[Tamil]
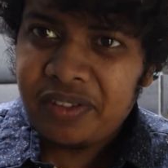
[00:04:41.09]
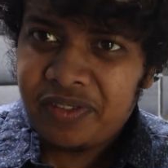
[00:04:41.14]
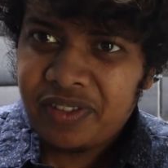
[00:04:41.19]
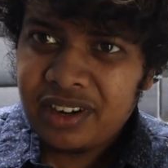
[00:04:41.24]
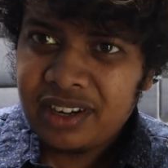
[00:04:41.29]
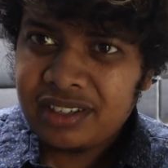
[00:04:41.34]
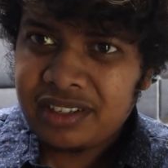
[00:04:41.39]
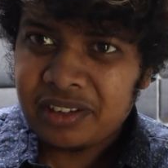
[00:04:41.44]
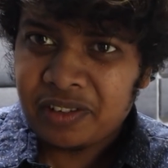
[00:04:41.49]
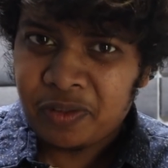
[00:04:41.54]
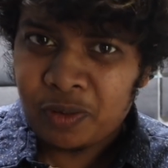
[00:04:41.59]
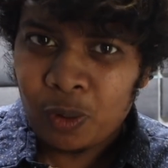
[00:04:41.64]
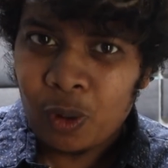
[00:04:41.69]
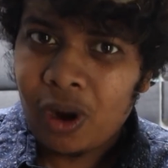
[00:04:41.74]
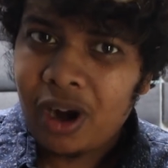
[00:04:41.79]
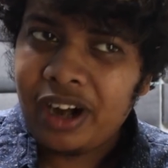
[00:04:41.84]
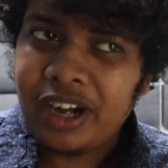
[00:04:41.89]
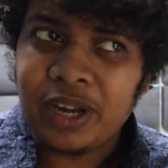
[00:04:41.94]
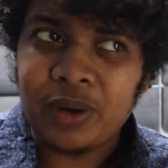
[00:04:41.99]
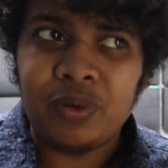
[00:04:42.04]
டிஃப்ரென்ஸ் ஆஃப்
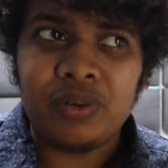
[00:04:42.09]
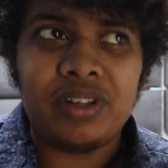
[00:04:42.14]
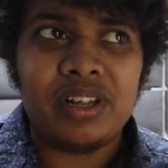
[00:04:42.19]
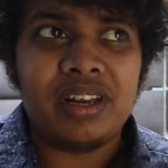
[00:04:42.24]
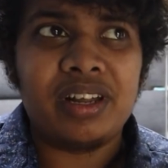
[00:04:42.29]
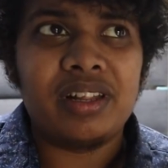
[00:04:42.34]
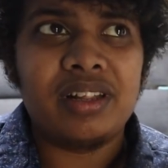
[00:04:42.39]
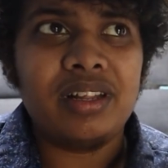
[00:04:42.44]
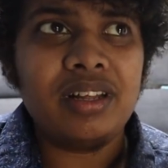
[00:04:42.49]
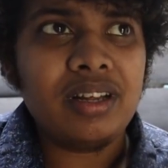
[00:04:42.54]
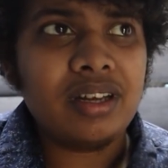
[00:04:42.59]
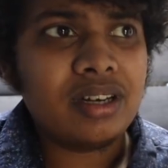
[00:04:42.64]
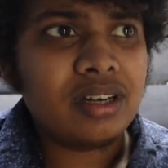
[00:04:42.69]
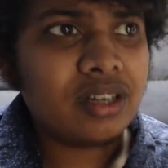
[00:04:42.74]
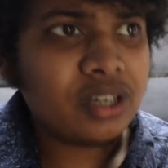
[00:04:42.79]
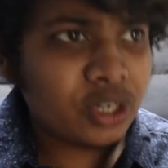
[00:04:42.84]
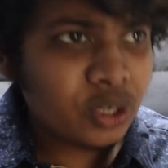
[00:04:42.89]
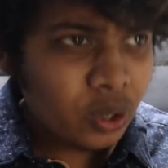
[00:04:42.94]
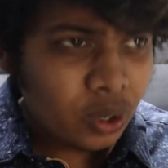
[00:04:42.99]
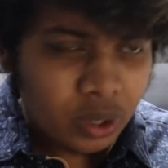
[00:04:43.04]
குவாலிட்டி ஒன்று தெரியுது
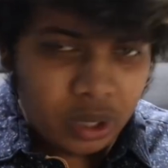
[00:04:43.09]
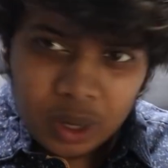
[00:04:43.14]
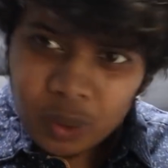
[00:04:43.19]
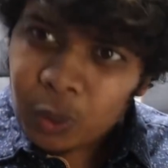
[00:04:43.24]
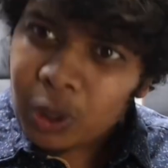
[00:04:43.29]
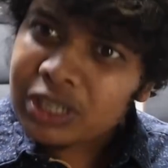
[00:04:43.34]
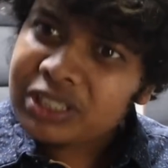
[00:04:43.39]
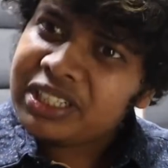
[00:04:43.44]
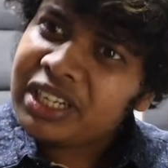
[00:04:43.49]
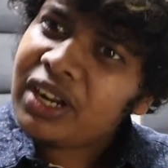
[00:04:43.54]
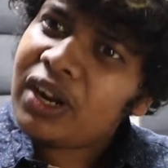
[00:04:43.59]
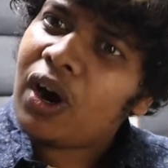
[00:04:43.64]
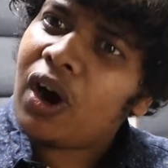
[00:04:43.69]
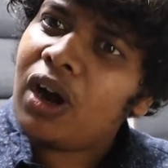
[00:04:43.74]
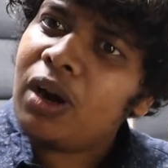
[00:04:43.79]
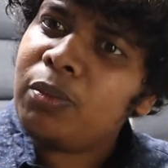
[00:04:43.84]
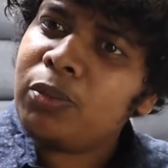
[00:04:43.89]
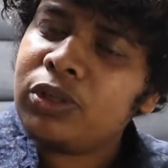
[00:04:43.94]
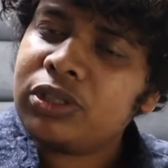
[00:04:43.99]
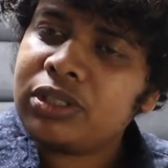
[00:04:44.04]
அண்ட் யூ ஆர் வாட்சிங்
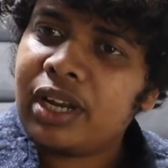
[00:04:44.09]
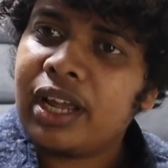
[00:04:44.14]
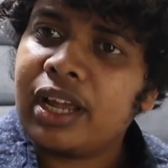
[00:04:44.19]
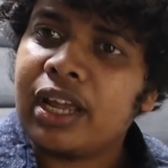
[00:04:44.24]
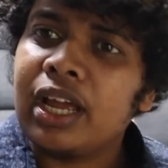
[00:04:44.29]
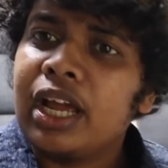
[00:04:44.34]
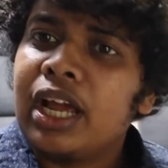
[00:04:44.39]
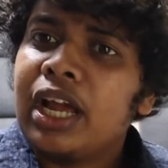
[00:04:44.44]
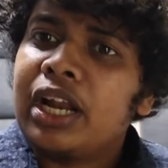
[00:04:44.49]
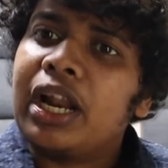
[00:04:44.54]
ஆல்மோஸ்ட் லைக்